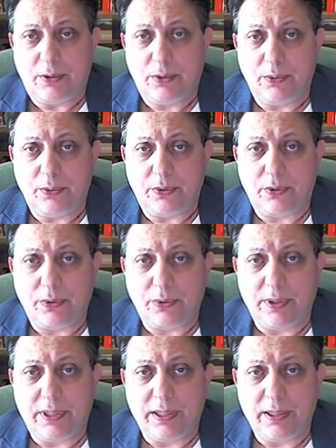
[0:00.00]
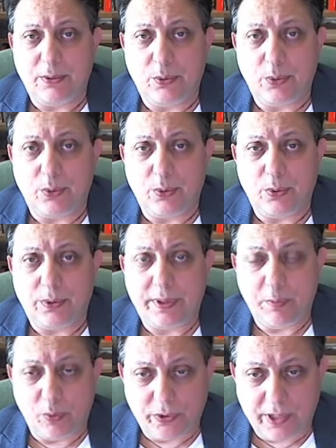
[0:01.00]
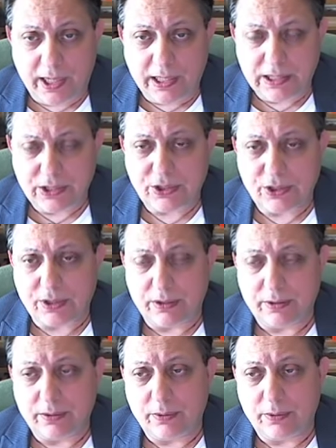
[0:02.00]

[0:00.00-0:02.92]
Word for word: donc des, montages,